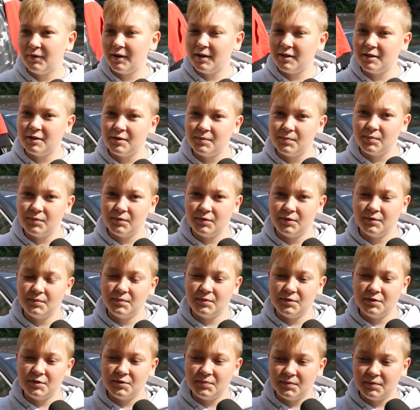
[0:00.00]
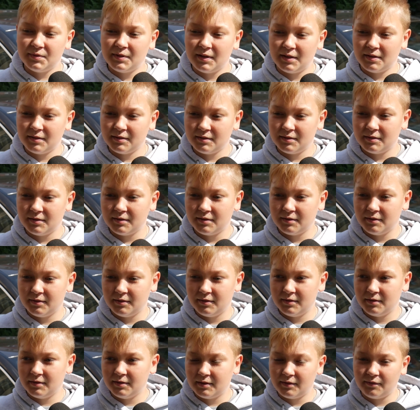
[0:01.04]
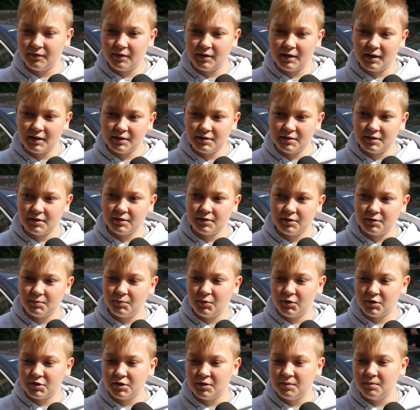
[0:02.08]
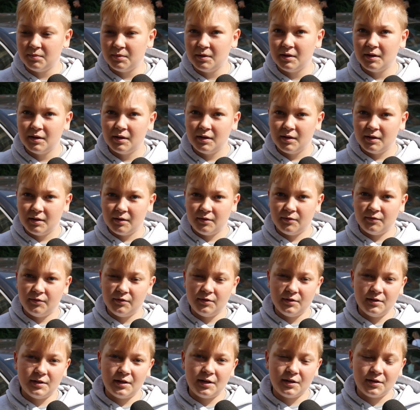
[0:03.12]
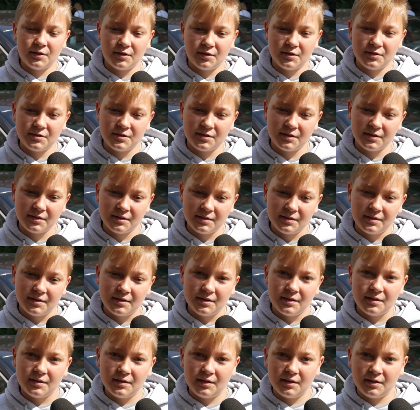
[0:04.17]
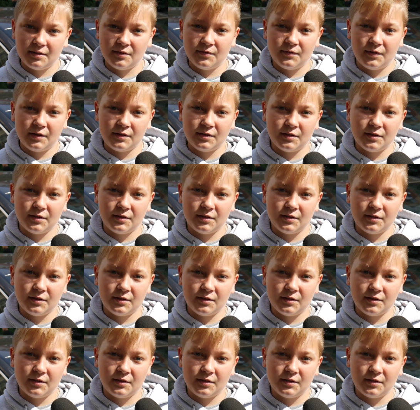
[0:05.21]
Fajnie było, byliśmy ten y, na wakacjach nad morzem w Rajgrodzie na dwa